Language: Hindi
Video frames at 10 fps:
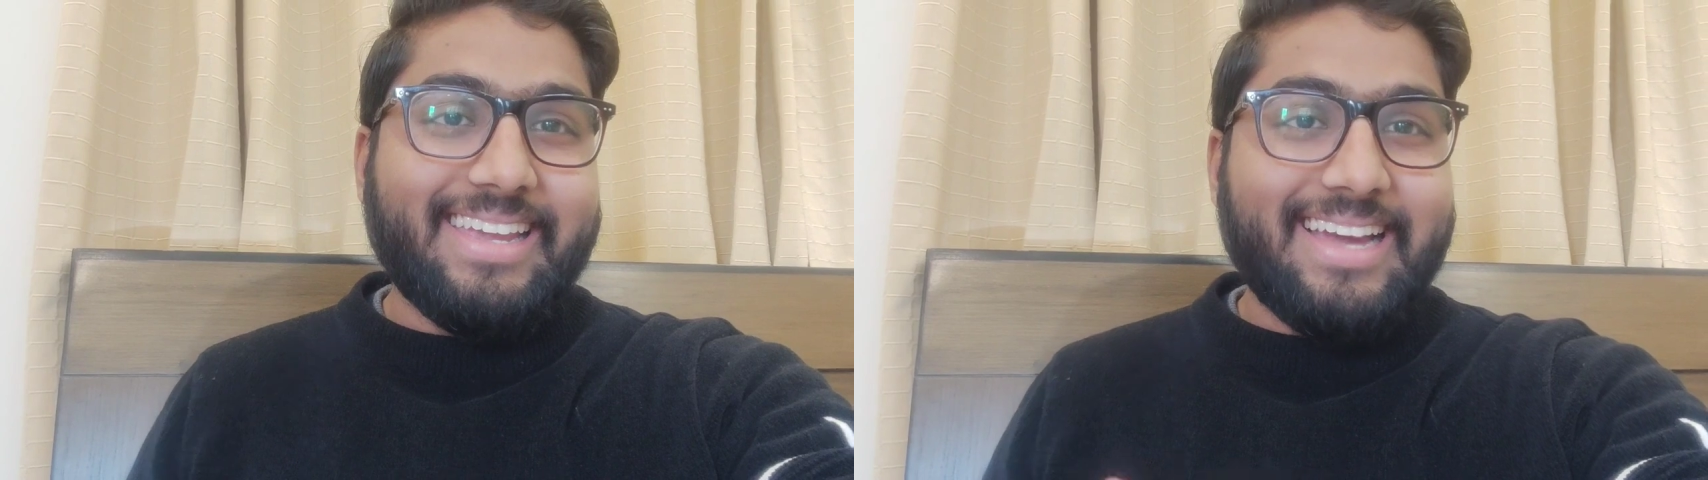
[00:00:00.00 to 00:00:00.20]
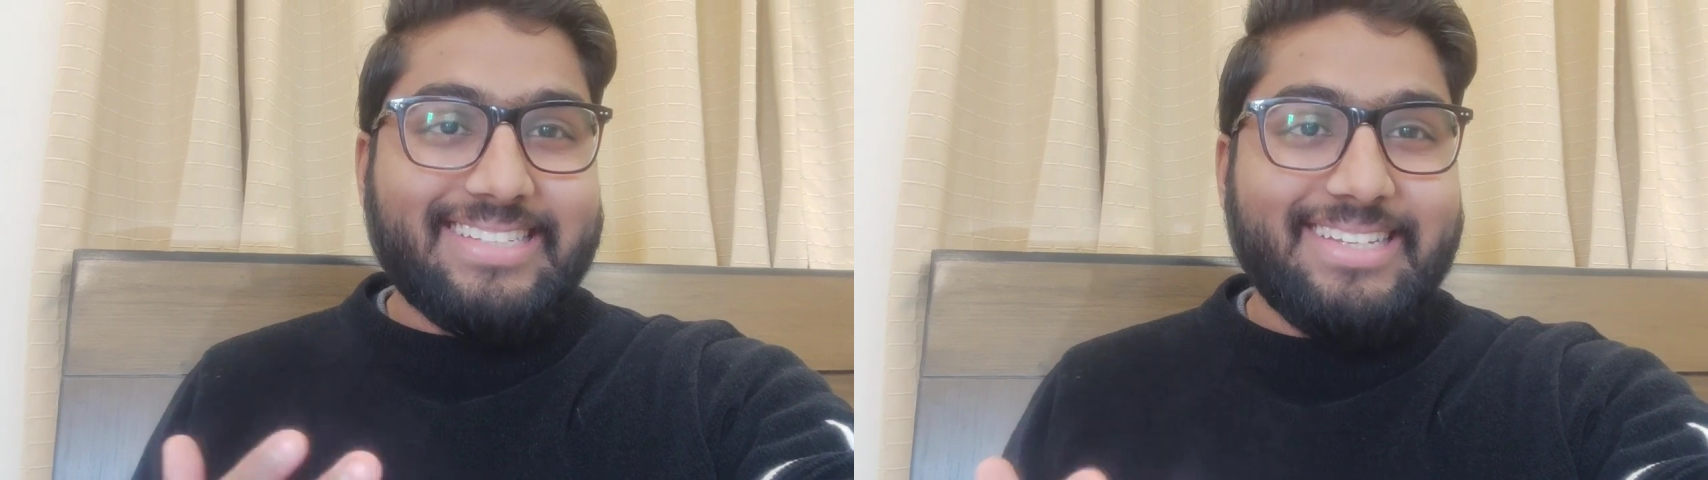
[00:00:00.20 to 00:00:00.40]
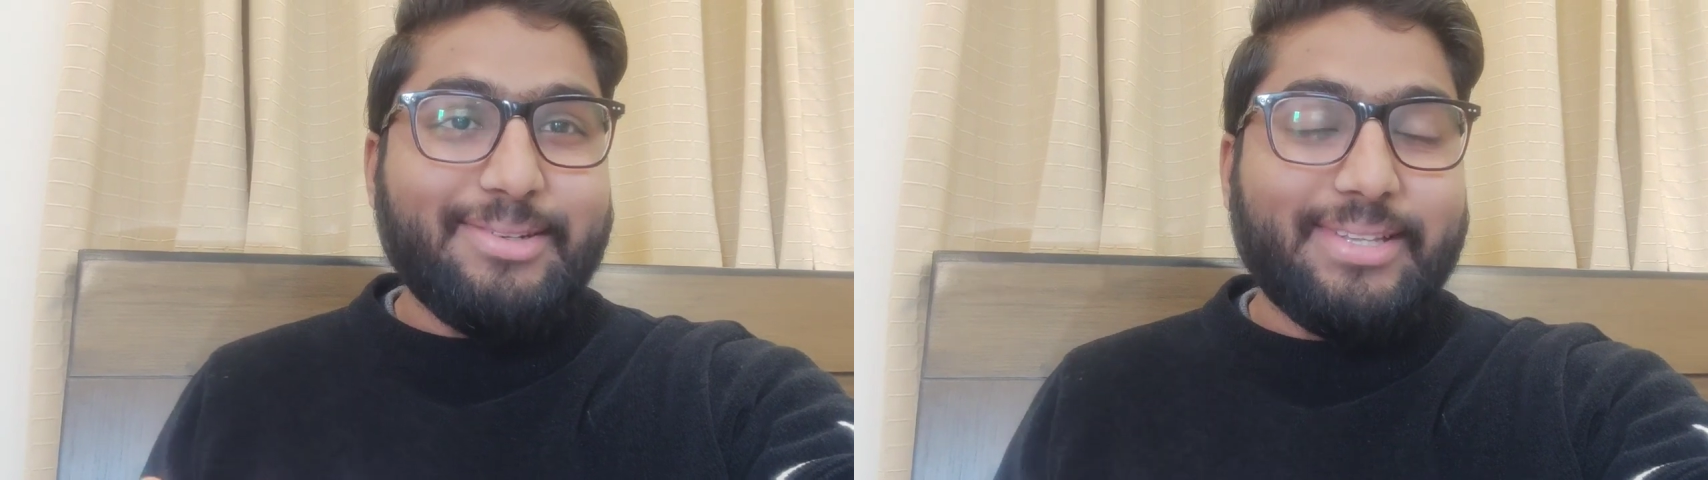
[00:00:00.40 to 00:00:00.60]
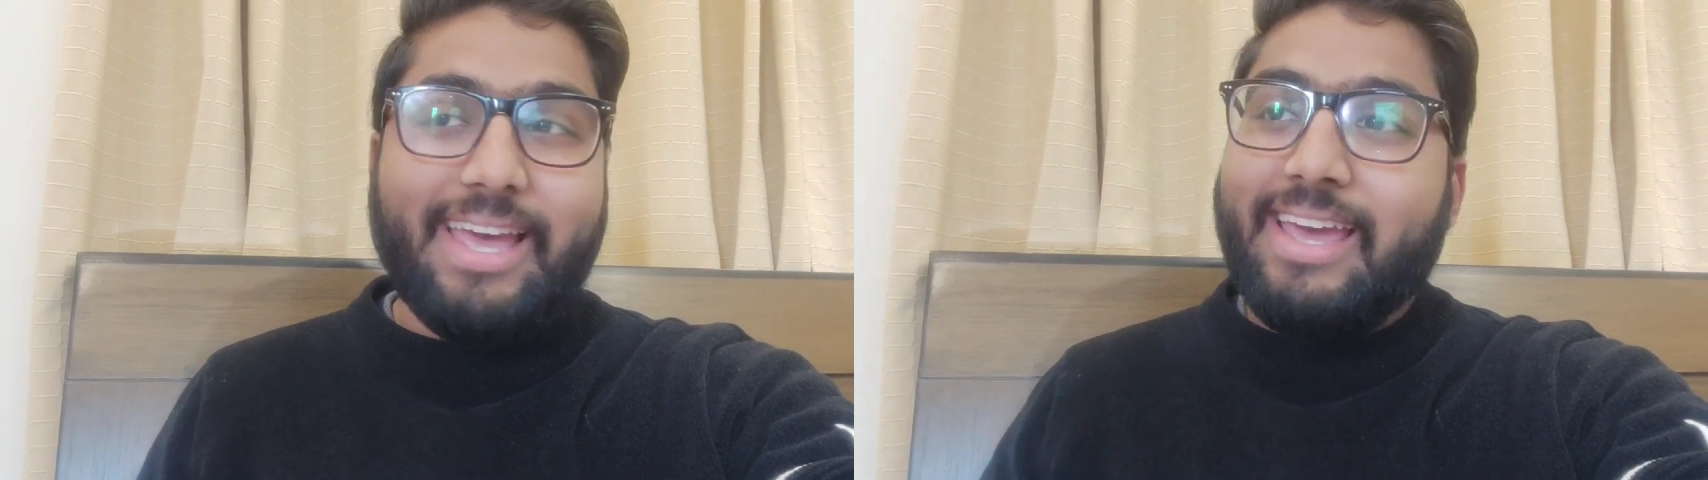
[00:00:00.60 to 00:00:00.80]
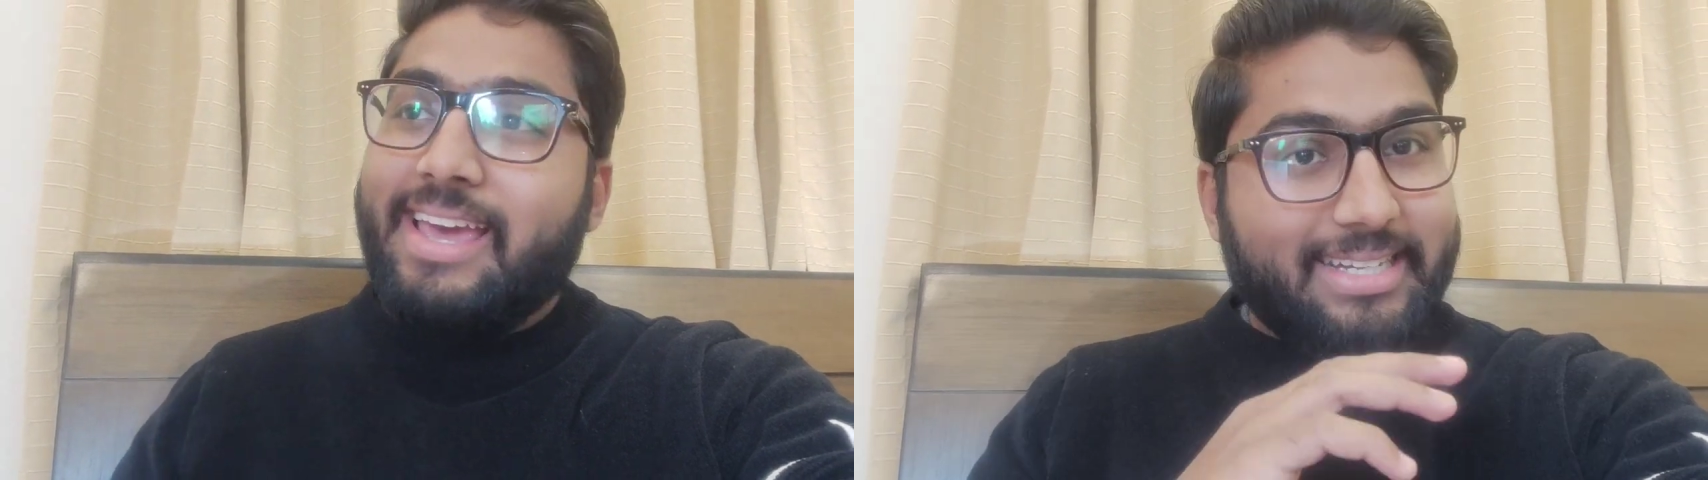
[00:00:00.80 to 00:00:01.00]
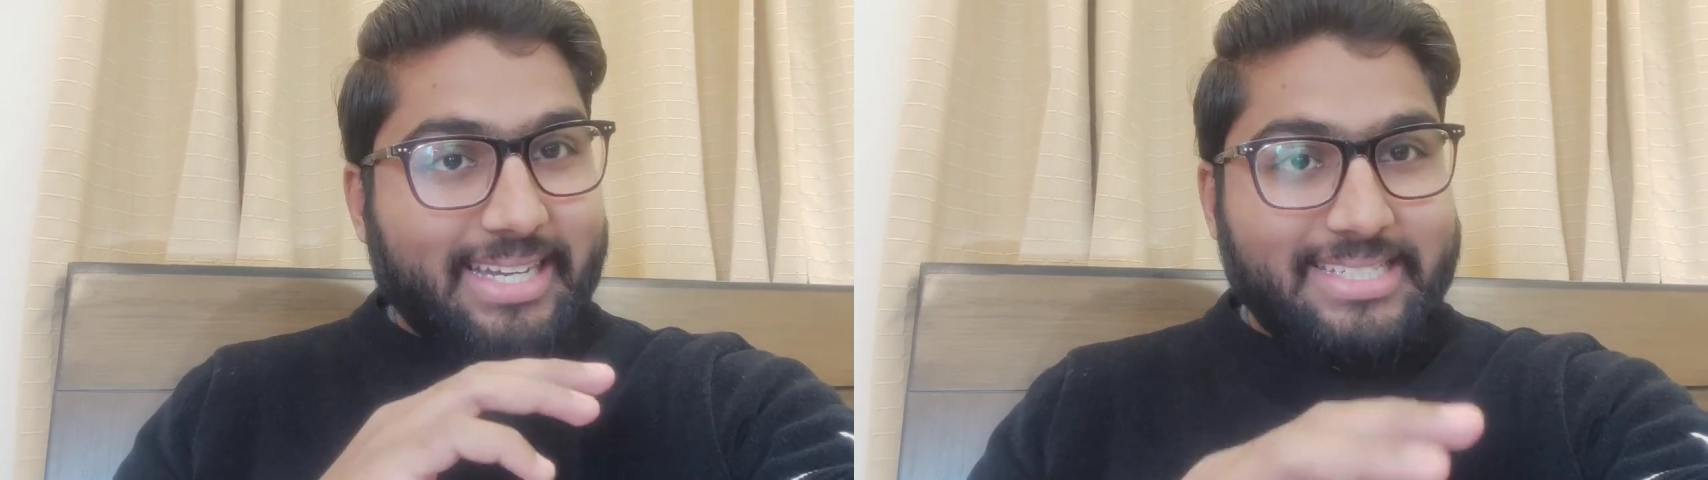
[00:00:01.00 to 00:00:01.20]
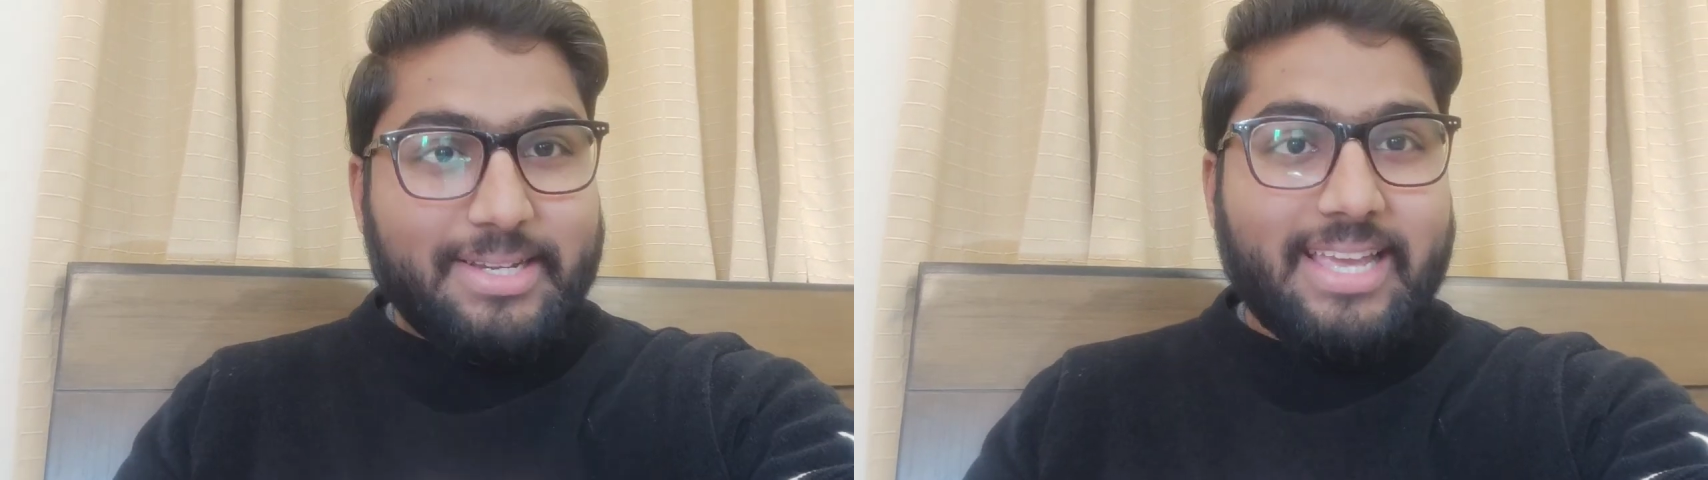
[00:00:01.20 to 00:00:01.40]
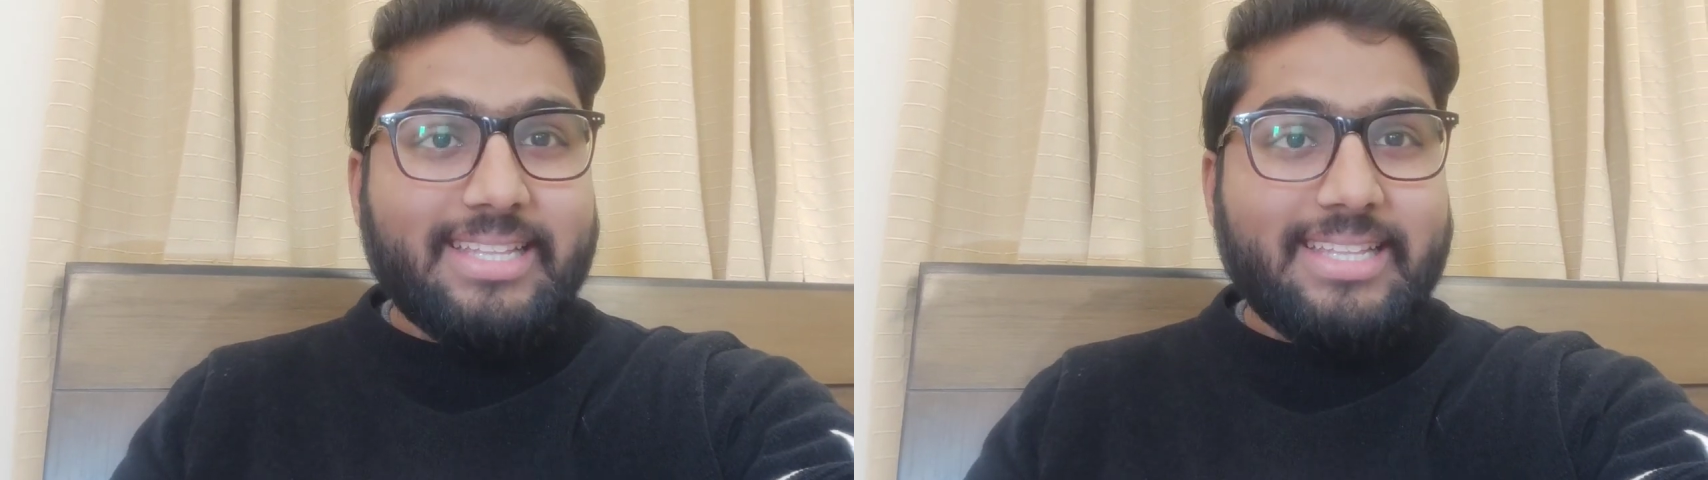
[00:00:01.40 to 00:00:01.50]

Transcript: क्या सीन होता है टेस्ट